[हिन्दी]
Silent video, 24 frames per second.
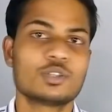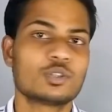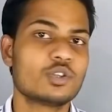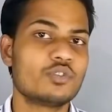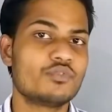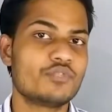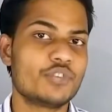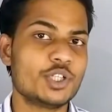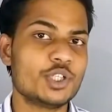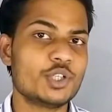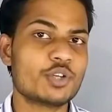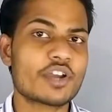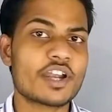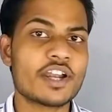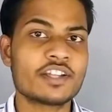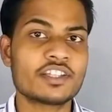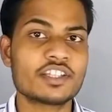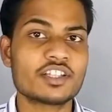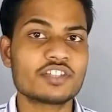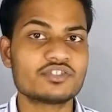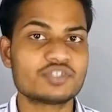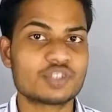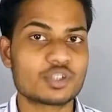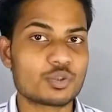तो वीडियो के
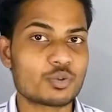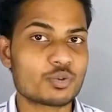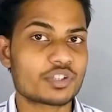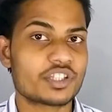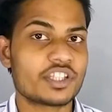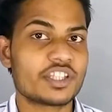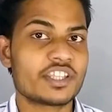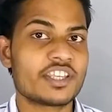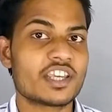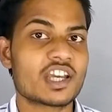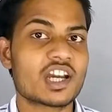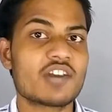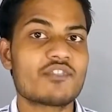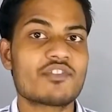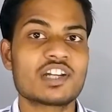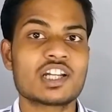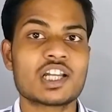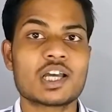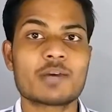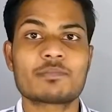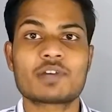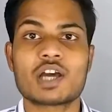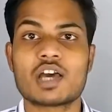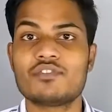एंड तक जरूर देखिएगा
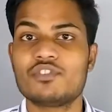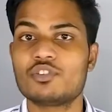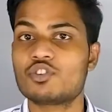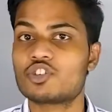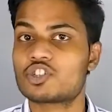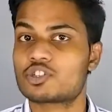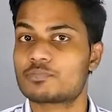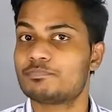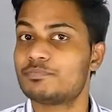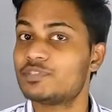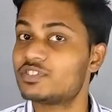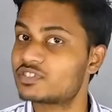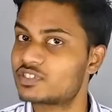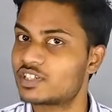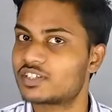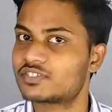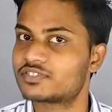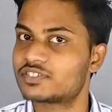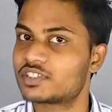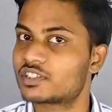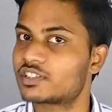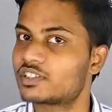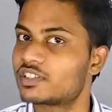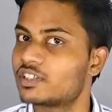वरना आप काफ़ी कुछ मिस कर
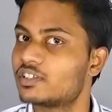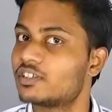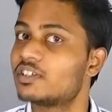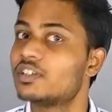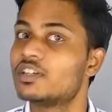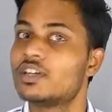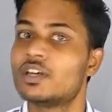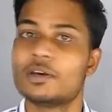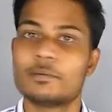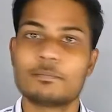सकते हैं